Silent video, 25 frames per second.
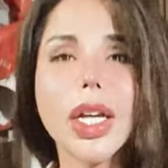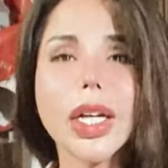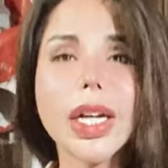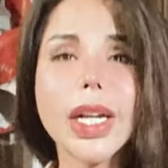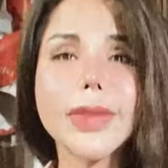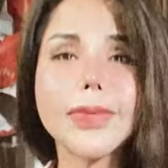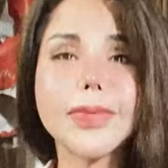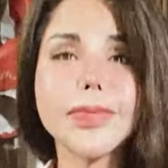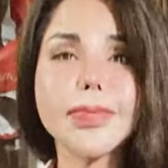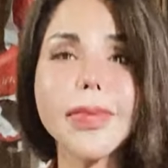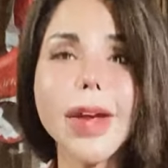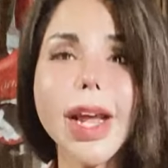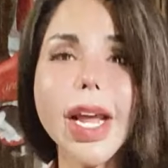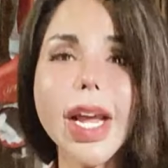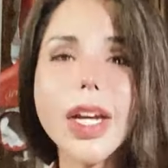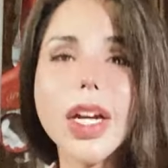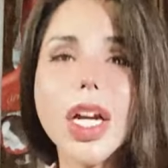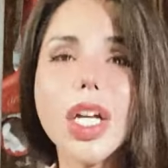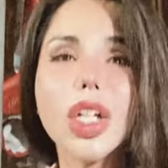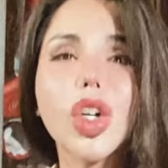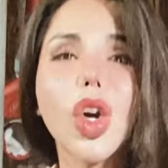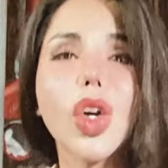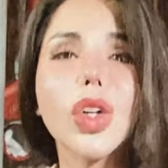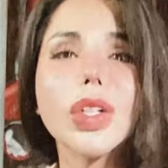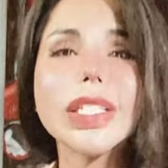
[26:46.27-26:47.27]
địt mẹ
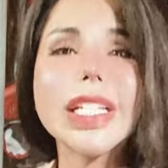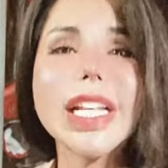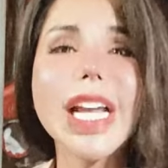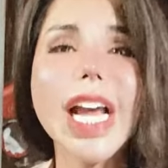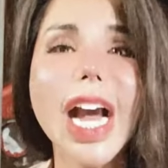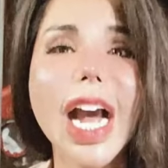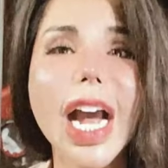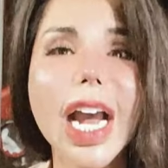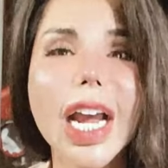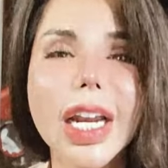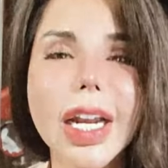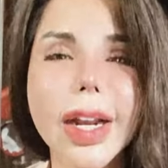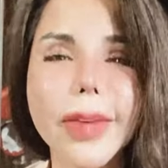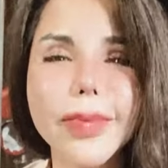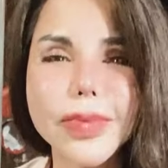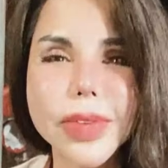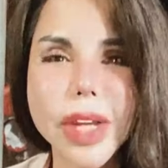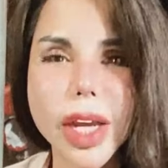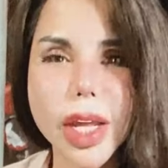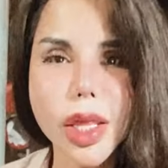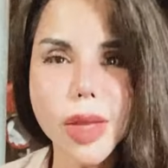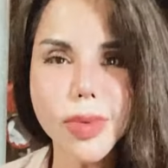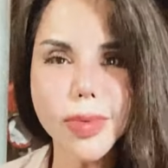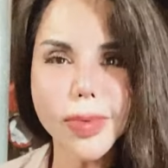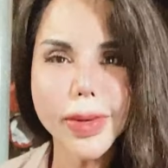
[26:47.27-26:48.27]
đời còn dài lắm
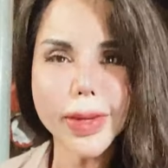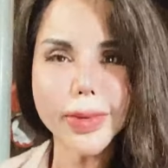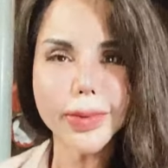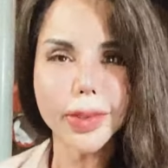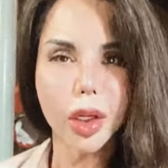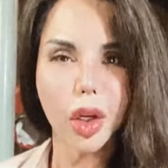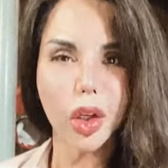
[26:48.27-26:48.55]
chết xuống biết